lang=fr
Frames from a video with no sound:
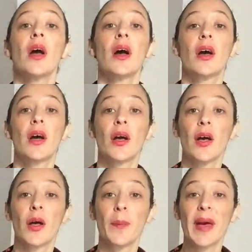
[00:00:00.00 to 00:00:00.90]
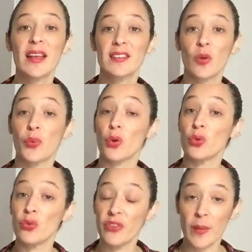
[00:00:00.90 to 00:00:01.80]
Euh, par exemple,
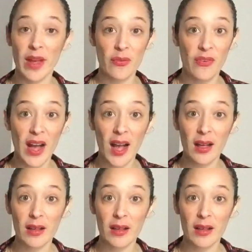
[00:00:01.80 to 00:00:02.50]
une femme alpha